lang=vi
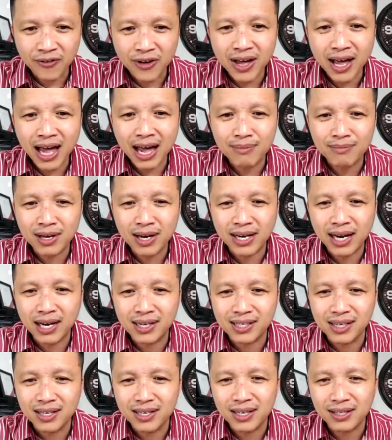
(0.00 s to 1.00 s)
về phía
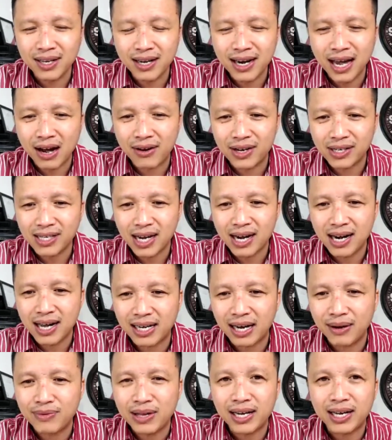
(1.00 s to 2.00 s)
em nên hành xử như thế để
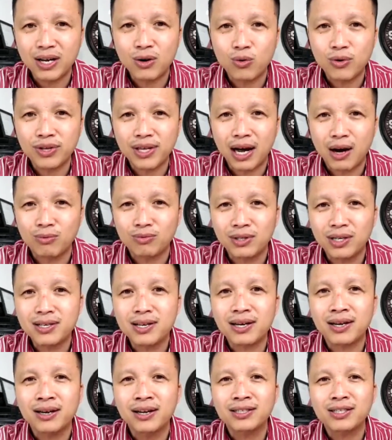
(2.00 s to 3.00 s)
xây lại cảm giác yêu của
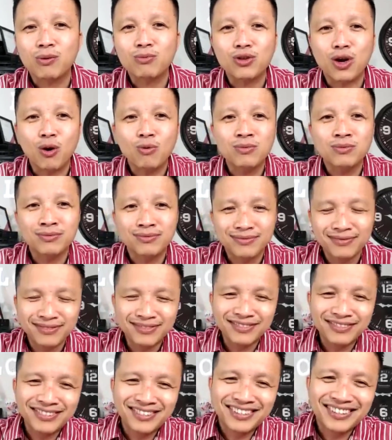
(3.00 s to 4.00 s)
chồng thứ nhất là được sống chung